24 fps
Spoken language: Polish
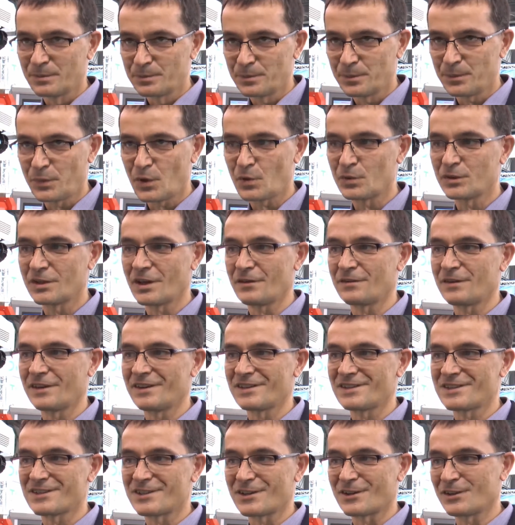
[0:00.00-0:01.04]

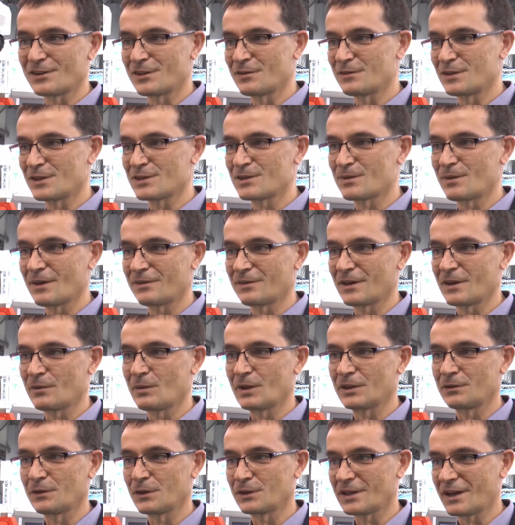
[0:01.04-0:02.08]
południowe strony Wrocławia
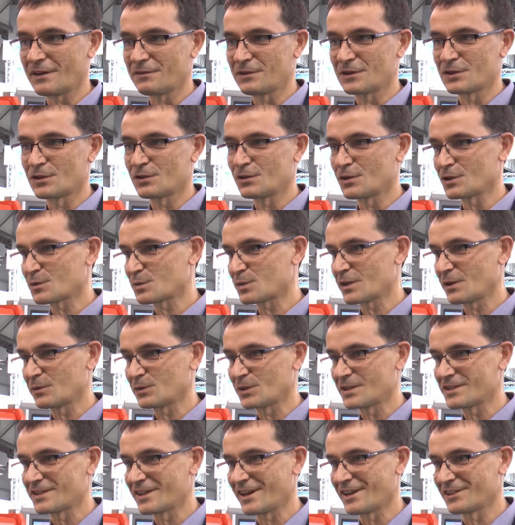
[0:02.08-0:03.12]
łatwo trafić też przy
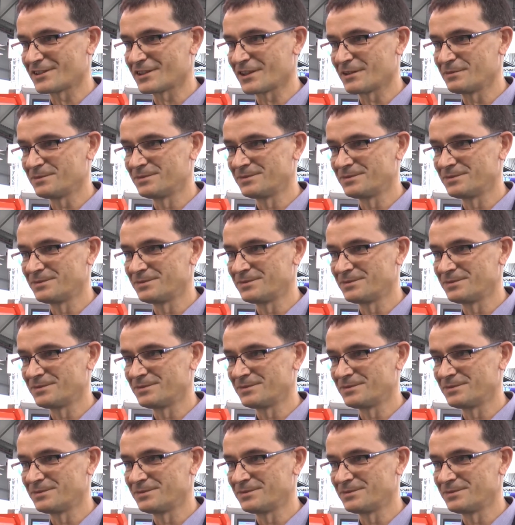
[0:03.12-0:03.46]
autostradzie.